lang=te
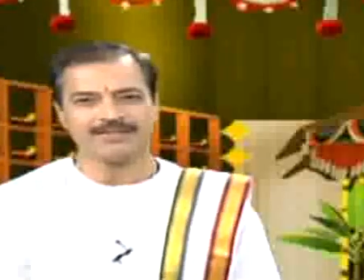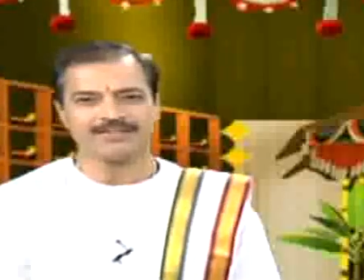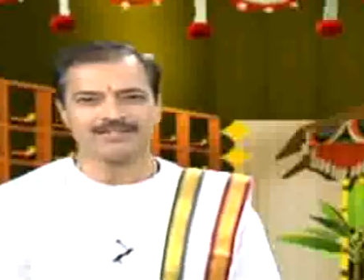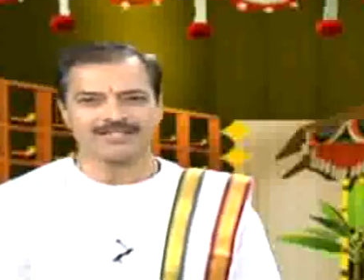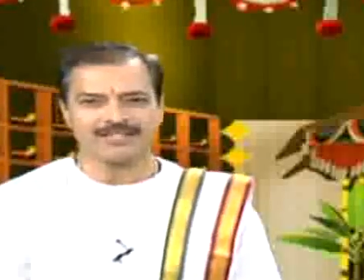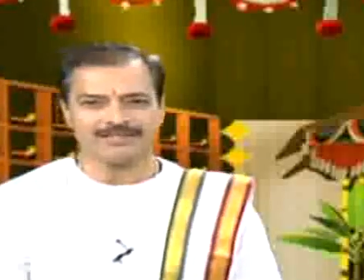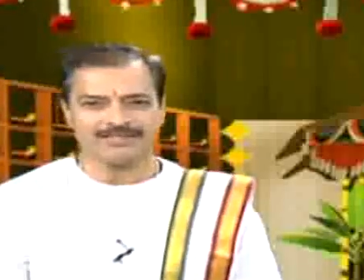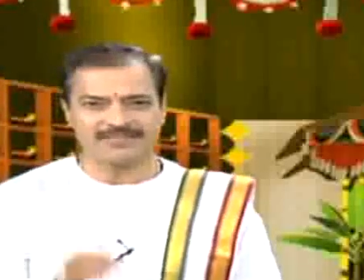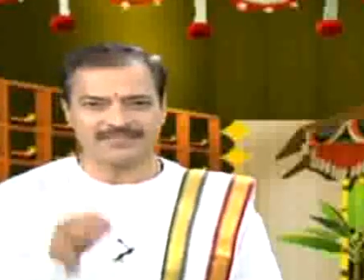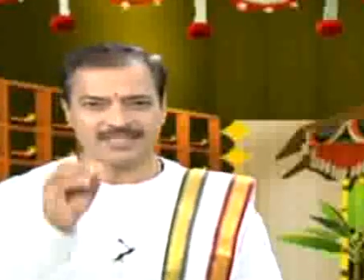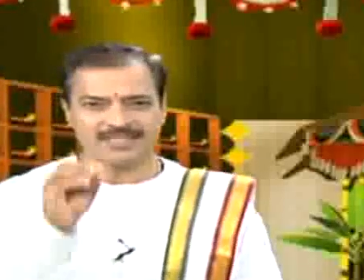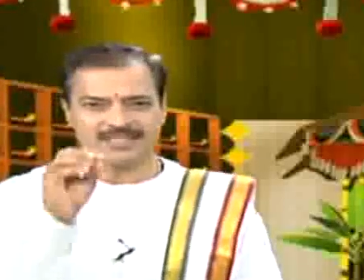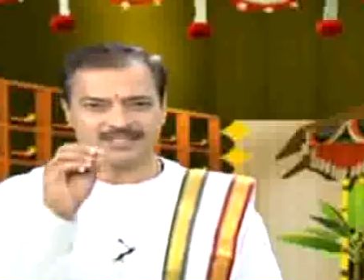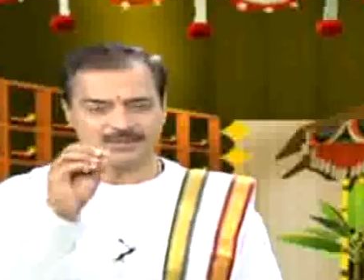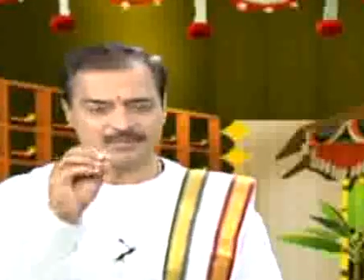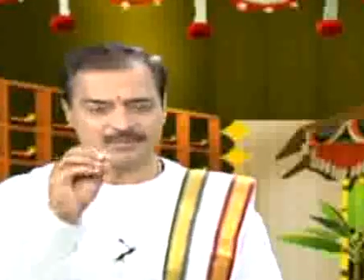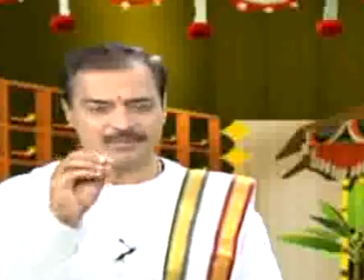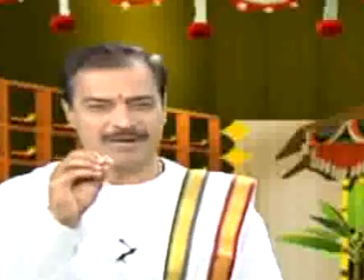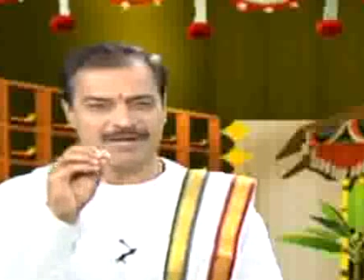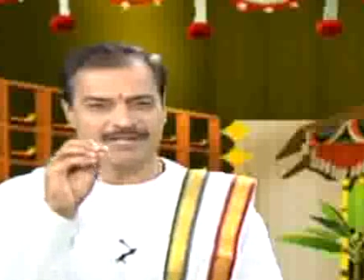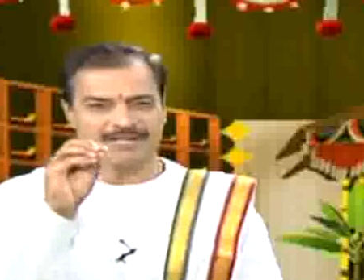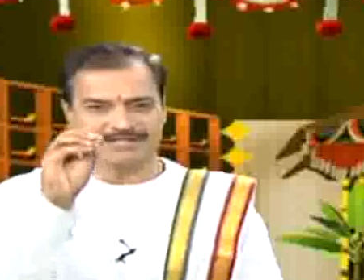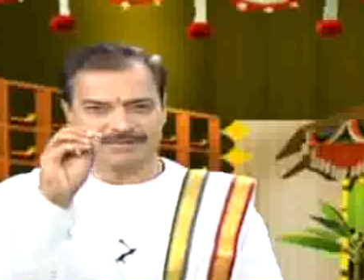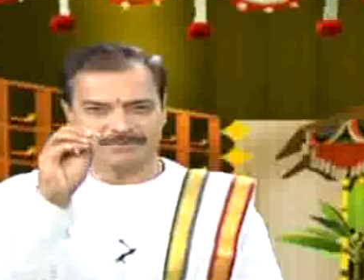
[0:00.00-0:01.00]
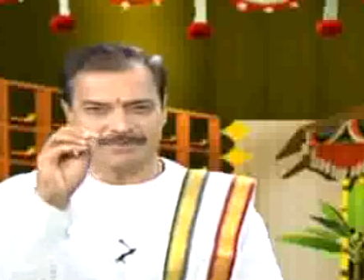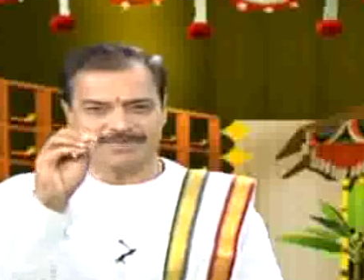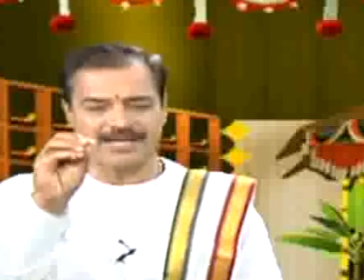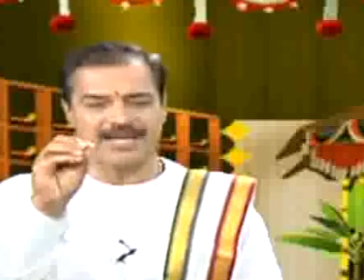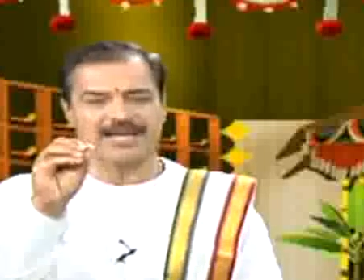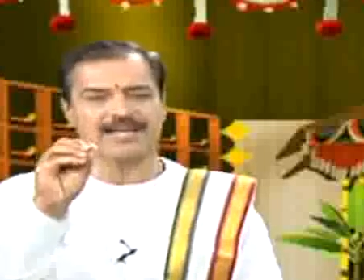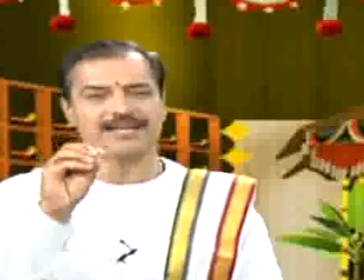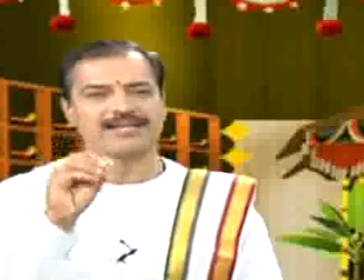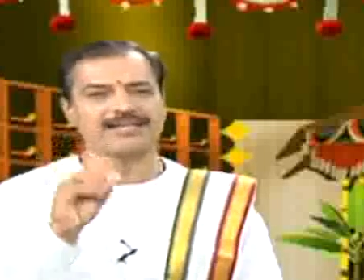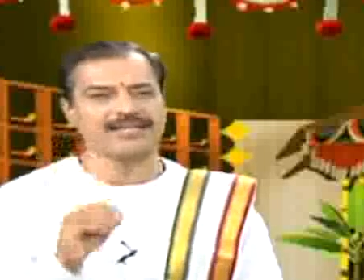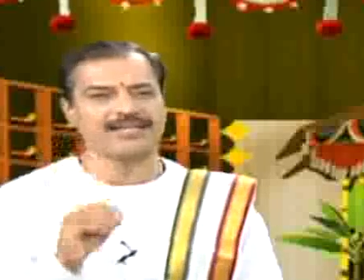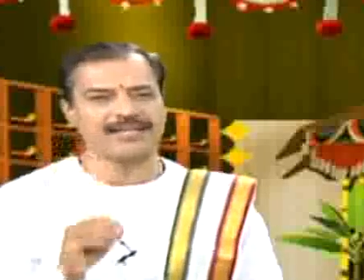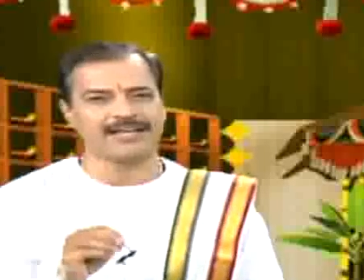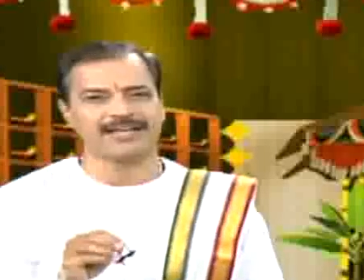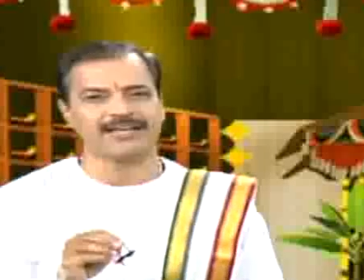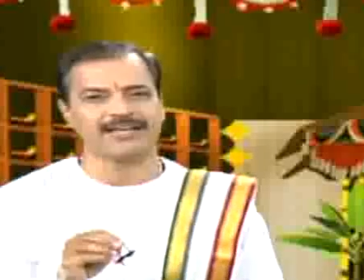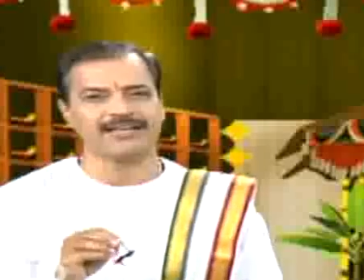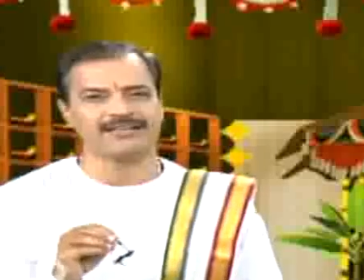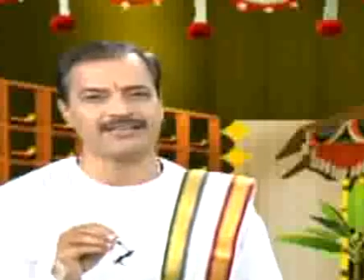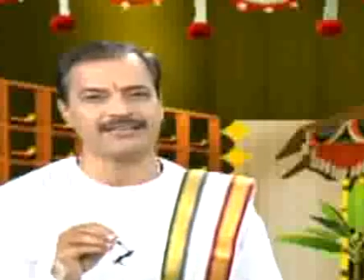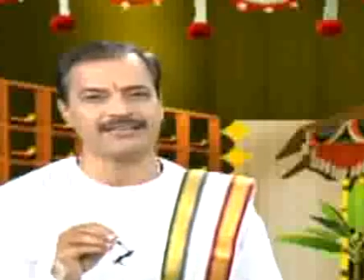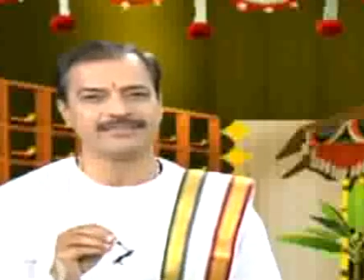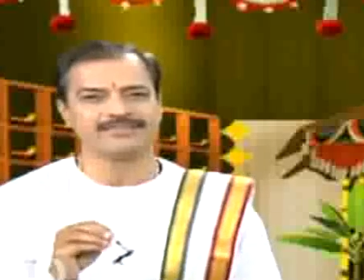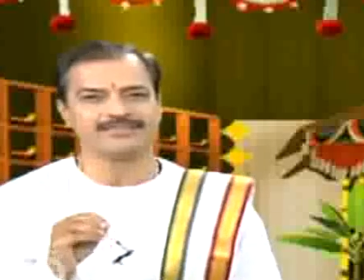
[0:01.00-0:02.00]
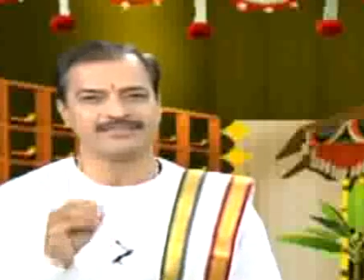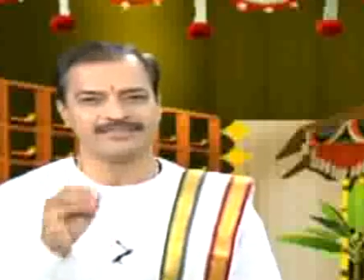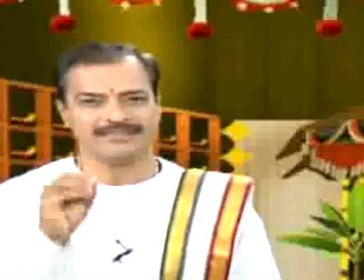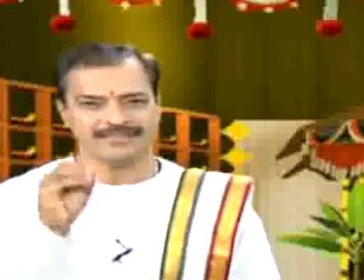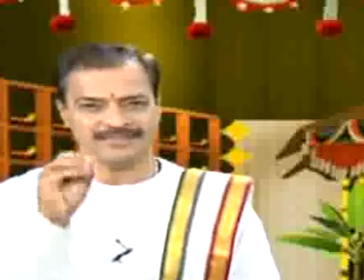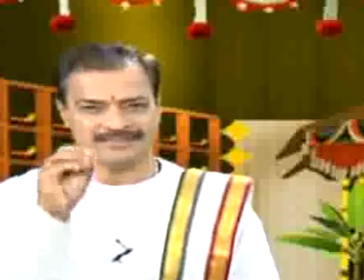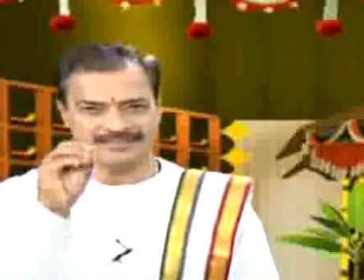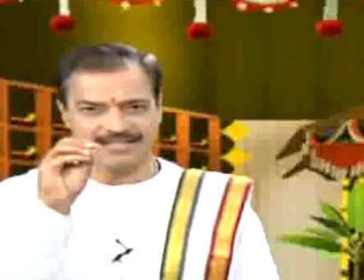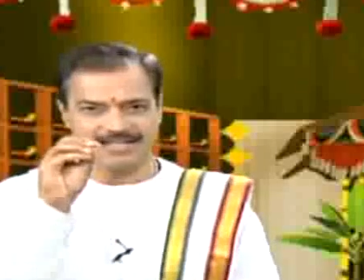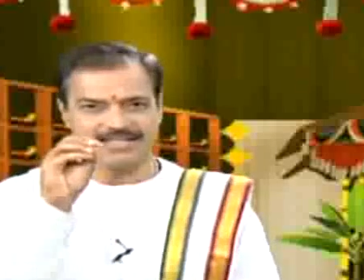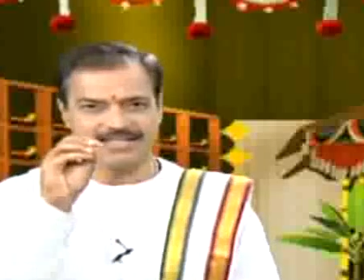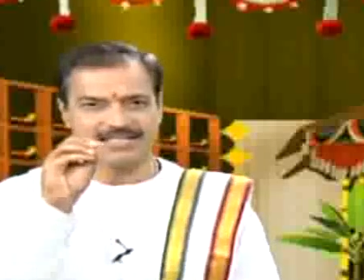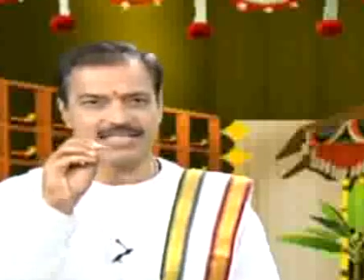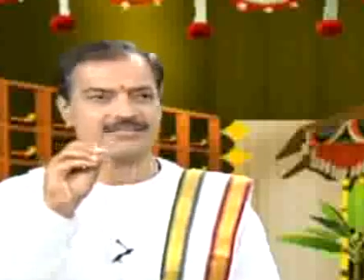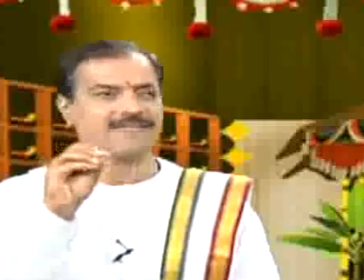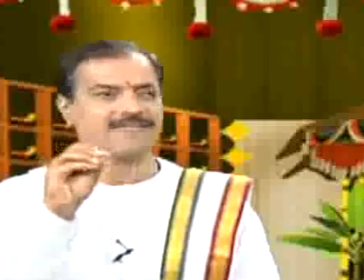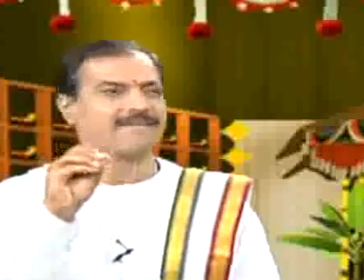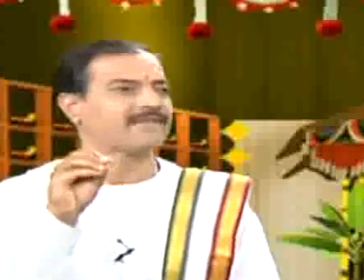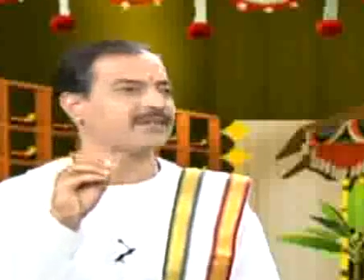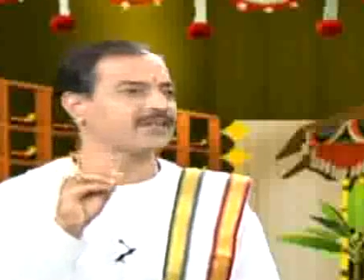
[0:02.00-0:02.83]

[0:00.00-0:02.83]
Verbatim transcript: శివతంతుర్భంగ సమయానికి సీతాదేవి